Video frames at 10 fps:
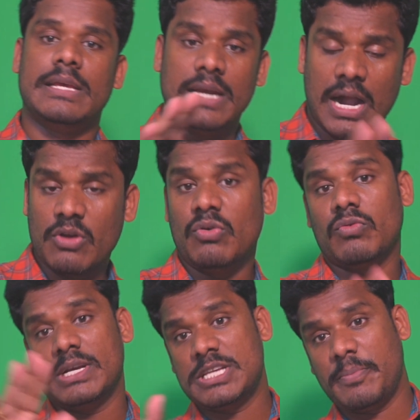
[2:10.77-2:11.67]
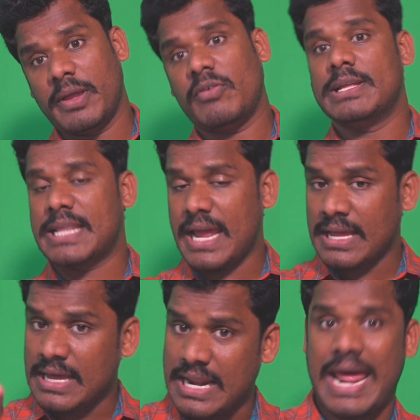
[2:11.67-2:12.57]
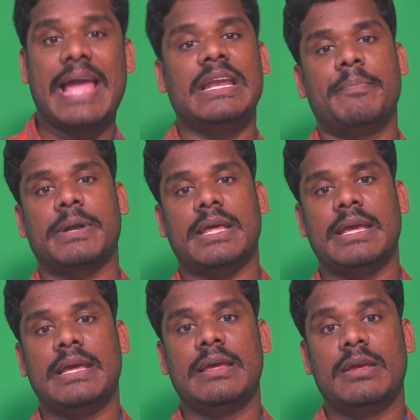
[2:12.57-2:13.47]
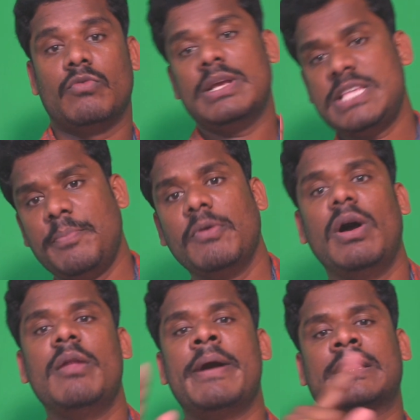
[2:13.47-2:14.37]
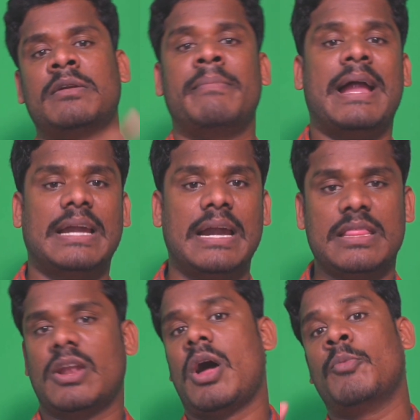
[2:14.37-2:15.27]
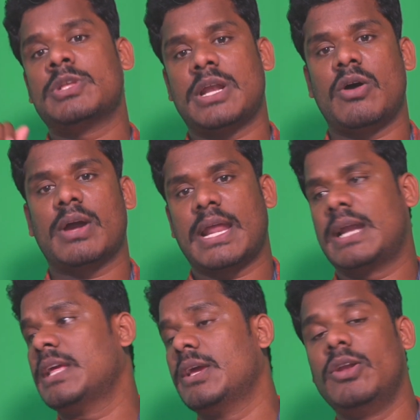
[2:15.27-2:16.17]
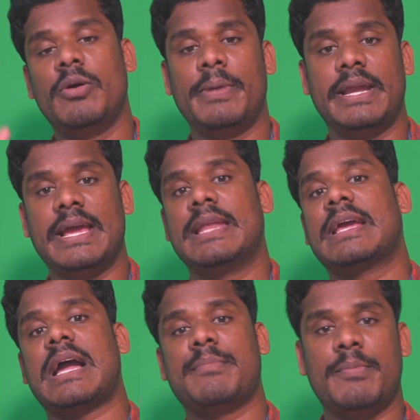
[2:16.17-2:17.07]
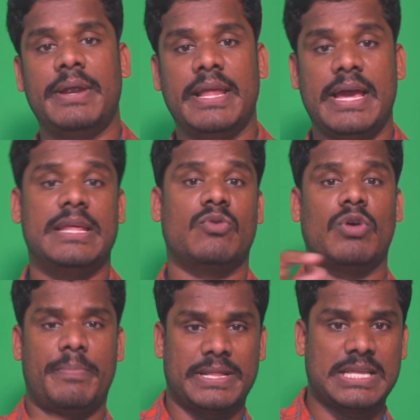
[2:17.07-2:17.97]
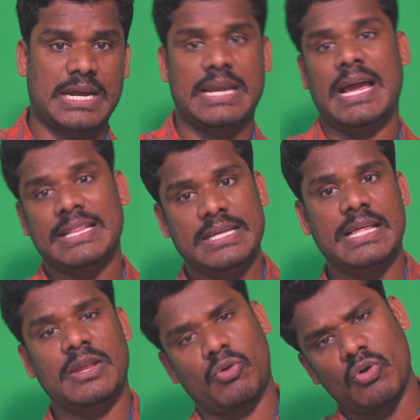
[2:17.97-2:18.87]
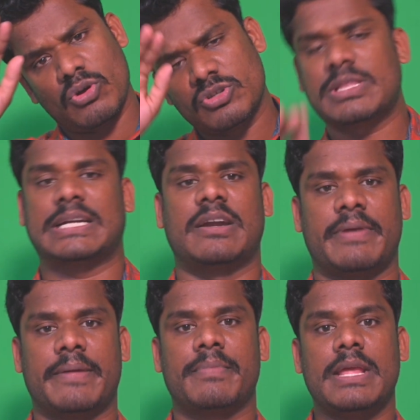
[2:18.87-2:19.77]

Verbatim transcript: ఈనాడు వైసీపీకి వ్యతిరేకంగా రాయినప్పటికీ వైసీపీ వాళ్ళు మాత్రం మాట్లాడితే రామోజీరావు గారని ఎల్లో మీడియా అని కమ్మ మీడియా అని కులపత్రిక అని అది ఇదని రోజు తిట్టడమే